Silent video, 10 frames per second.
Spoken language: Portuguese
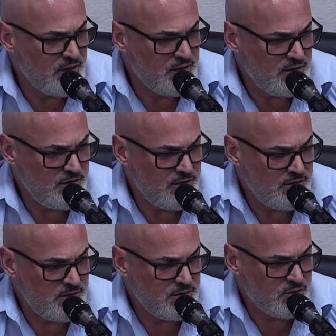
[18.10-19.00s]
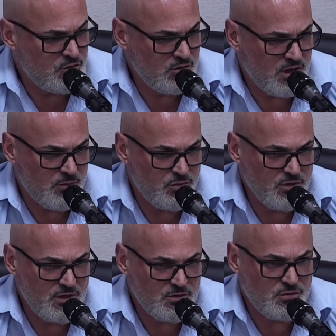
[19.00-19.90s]
e tudo que é
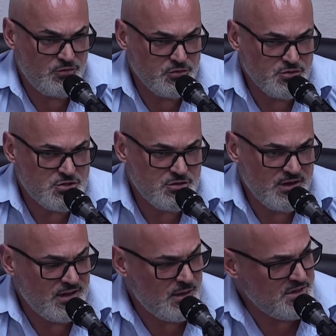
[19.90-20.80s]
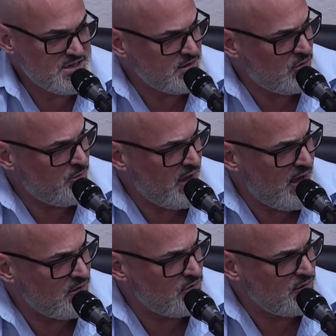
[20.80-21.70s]
bonito e funciona dá para ser
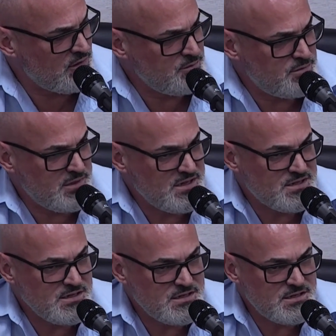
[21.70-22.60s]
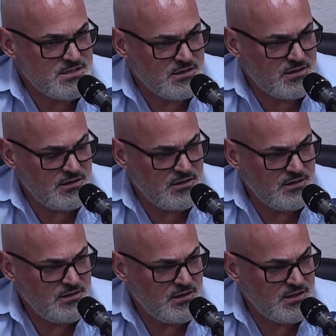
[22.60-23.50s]
copiado e não precisa se ter
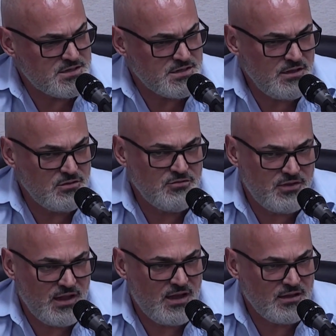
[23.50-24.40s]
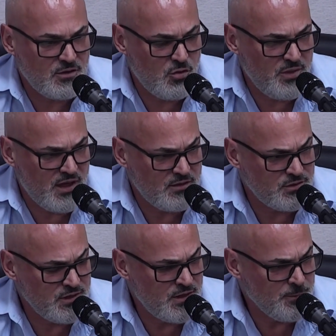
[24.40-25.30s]
receio em falar que é copiado.
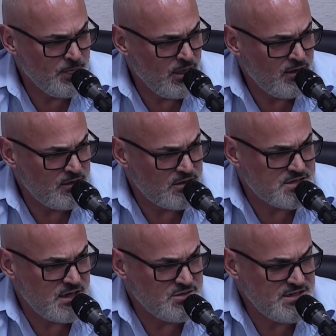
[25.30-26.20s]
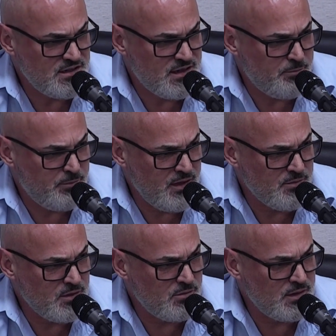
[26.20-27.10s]
Nós temos em Itapema
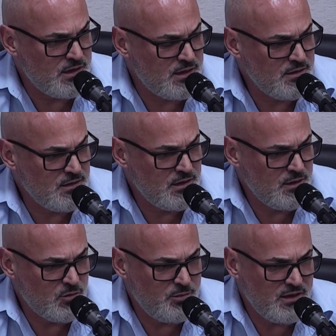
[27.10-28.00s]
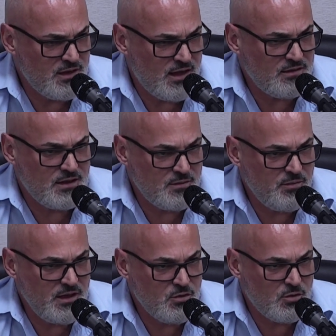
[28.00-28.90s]
uma mobilidade
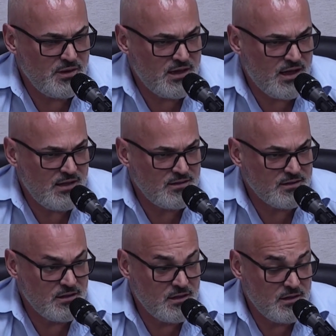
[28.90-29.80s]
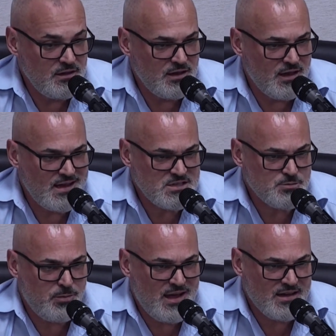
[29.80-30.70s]
também complicada, e lá as
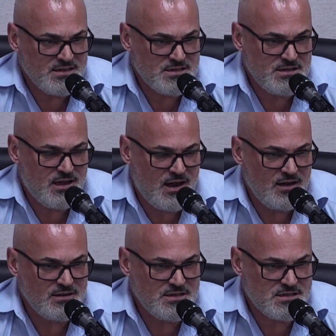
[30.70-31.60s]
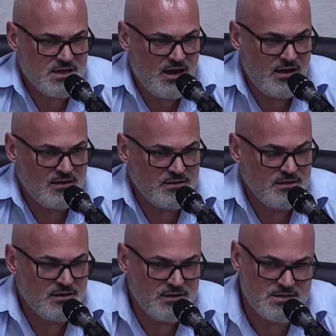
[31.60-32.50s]
placas de carga e descarga
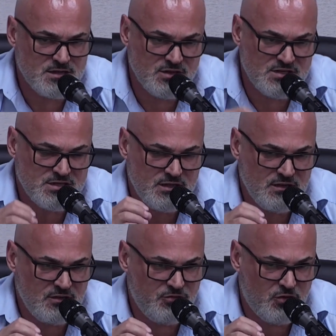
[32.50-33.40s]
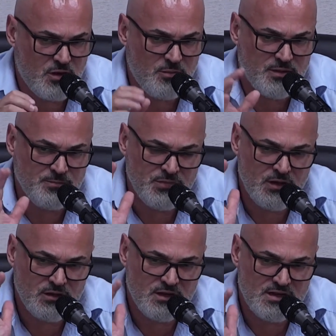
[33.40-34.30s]
são da seguinte forma:
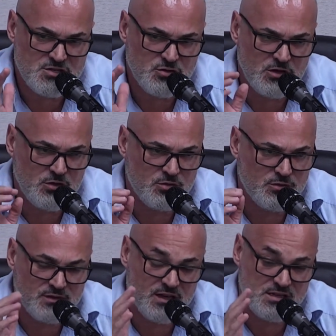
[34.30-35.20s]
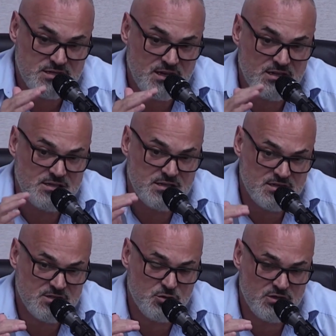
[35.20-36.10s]
das 8, das 6
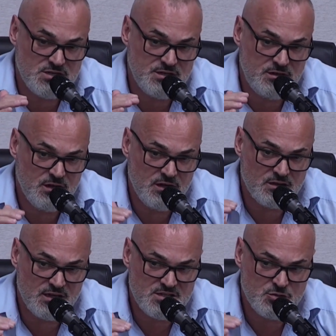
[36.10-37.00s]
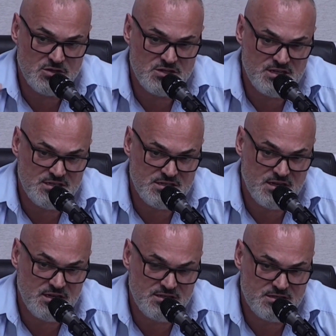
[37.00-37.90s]
às 12, das 12 às
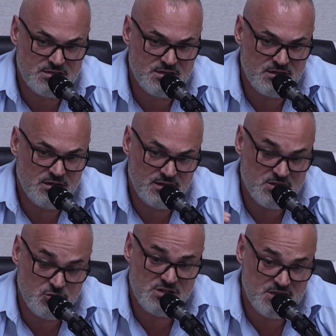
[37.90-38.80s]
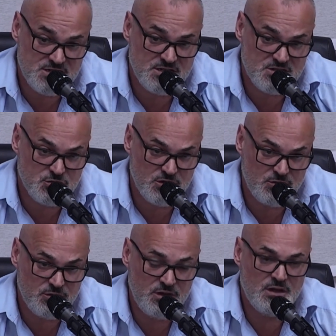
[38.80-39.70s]
6, das 12 às
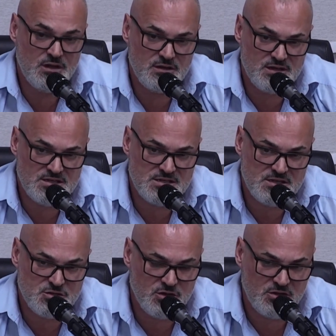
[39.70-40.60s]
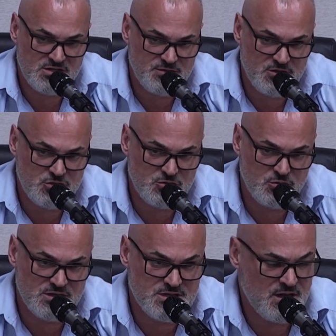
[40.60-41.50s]
18 e das 18 às
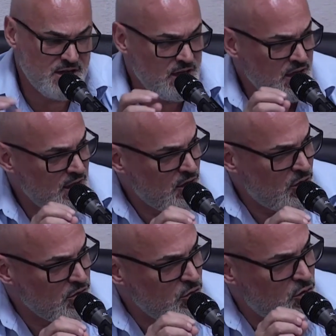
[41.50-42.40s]
22, onde o